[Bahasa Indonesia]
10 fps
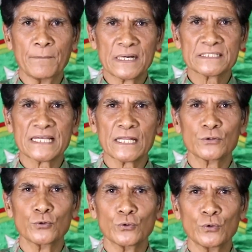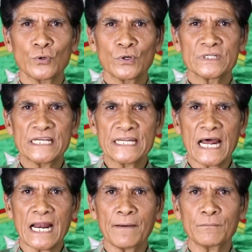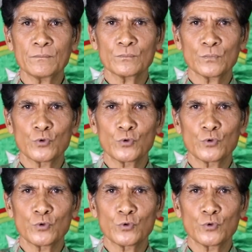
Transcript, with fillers: bersatu di dalam